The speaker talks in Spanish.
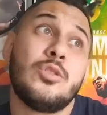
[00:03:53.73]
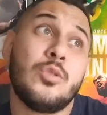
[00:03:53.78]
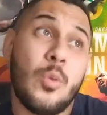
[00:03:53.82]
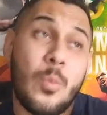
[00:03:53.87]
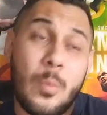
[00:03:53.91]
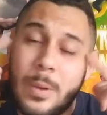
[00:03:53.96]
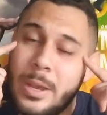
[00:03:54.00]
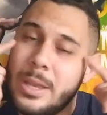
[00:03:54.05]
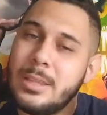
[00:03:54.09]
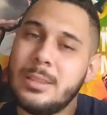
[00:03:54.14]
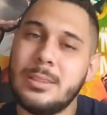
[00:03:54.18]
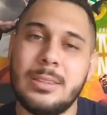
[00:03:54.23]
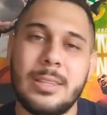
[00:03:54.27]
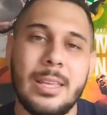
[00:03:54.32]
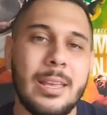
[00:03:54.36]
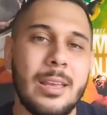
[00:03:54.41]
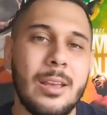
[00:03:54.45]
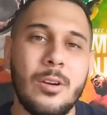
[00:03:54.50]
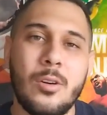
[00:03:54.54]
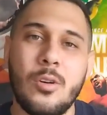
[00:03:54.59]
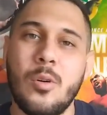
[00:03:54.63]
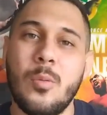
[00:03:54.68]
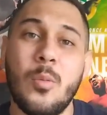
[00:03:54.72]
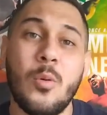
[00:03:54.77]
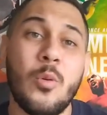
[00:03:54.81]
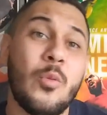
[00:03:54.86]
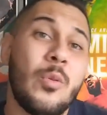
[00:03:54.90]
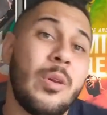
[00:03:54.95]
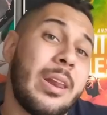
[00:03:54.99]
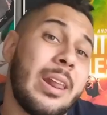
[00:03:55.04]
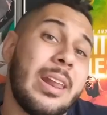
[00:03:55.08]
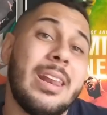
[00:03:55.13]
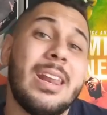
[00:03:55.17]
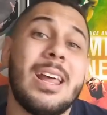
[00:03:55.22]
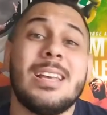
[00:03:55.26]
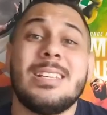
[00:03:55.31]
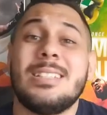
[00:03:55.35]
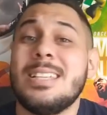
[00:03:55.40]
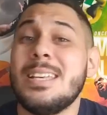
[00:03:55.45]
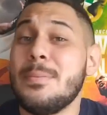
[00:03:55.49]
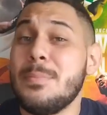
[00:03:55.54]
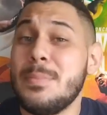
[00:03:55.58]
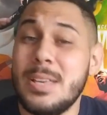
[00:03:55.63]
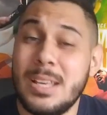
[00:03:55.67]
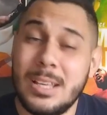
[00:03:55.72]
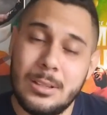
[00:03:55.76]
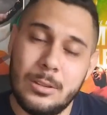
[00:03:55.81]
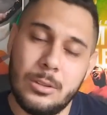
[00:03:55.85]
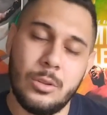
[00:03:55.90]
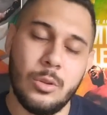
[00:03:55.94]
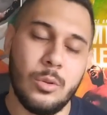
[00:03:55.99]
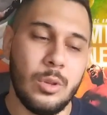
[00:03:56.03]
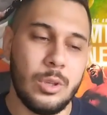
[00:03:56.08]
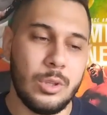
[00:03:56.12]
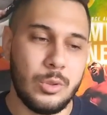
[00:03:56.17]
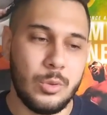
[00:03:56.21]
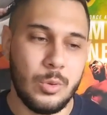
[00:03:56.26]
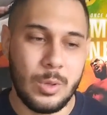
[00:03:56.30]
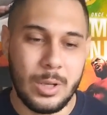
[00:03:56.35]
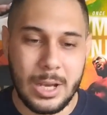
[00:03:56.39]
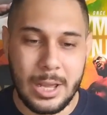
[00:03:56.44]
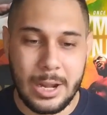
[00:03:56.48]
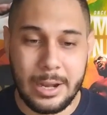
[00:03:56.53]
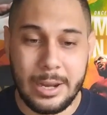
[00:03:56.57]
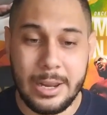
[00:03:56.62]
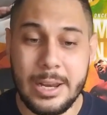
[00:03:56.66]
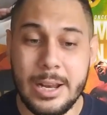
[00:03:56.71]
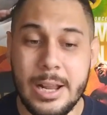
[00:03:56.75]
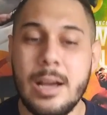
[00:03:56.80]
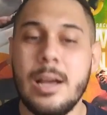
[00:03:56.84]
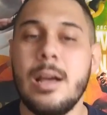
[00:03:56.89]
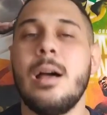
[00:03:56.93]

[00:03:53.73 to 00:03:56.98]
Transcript: mente como un renacimiento de su carrera,